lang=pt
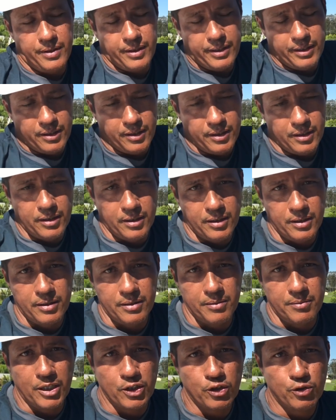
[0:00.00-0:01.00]

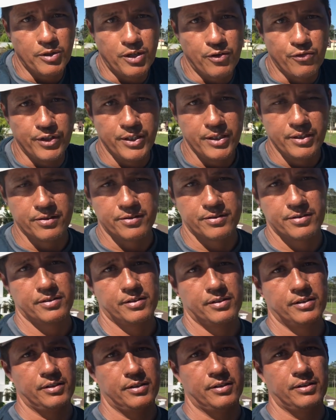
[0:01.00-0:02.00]
É, mais uma vez
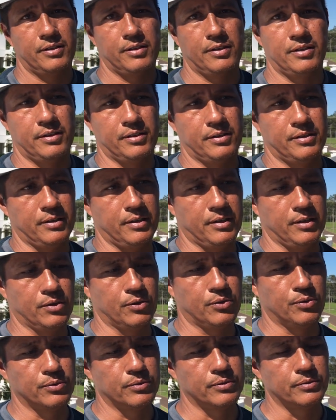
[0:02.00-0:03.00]

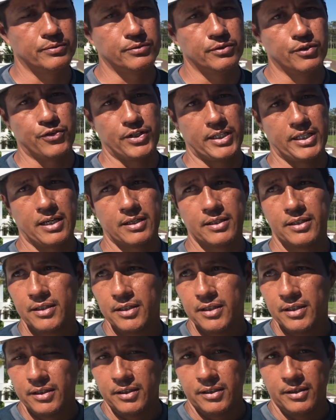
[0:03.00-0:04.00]
eu é vou falar
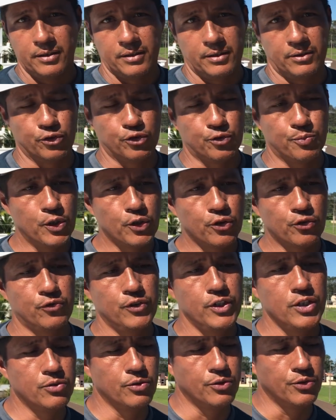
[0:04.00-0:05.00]
os meus
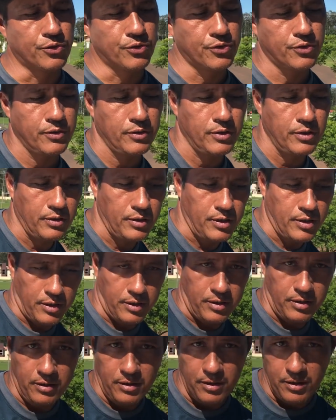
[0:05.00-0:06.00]
vídeos é
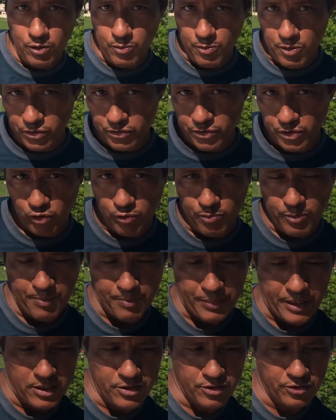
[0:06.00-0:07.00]
que eu mostro alguma
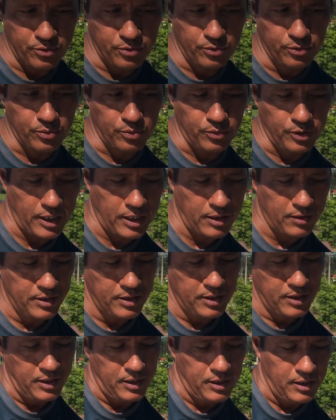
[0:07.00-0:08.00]
parte estrutural
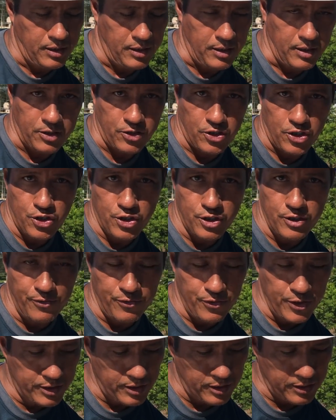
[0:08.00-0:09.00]
é, a gente
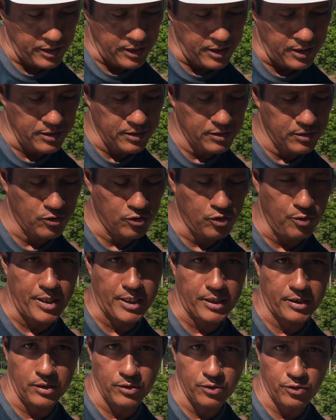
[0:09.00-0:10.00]
evita estar tá
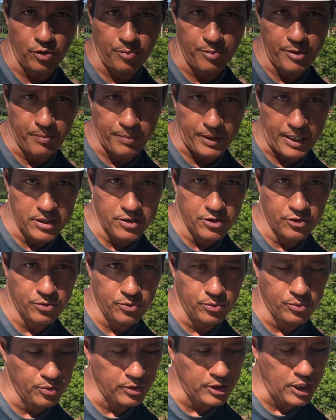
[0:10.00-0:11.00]
comentando sobre parte
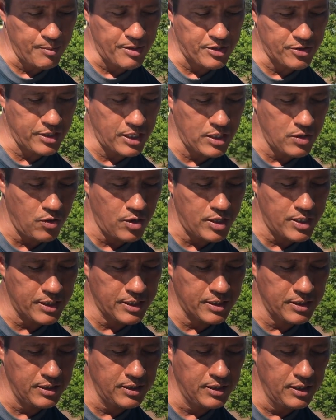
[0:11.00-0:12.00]
estrutural mas tem
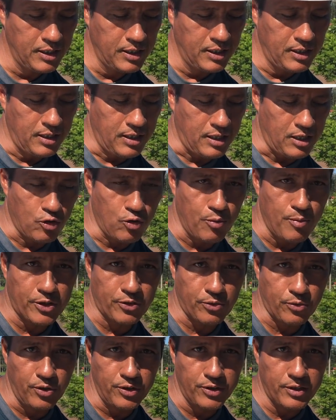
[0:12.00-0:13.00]
hora que
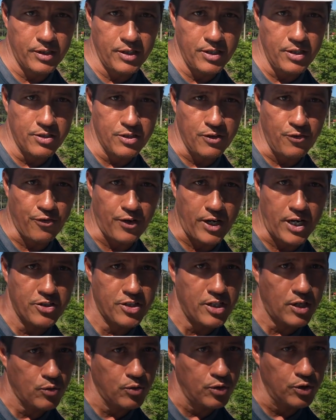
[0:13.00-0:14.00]
algumas coisas a gente
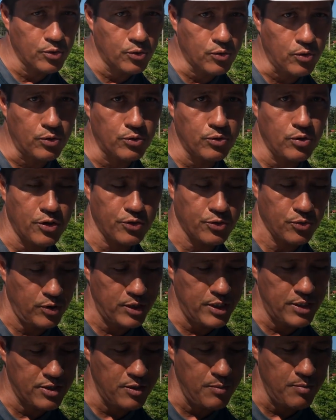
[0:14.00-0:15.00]
faz de acordo com o nosso
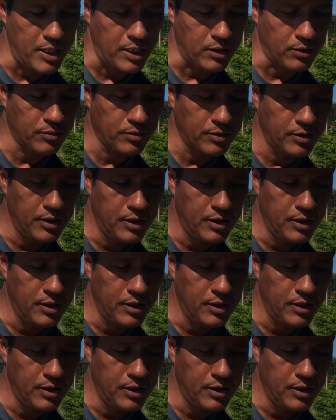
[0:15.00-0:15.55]
conhecimento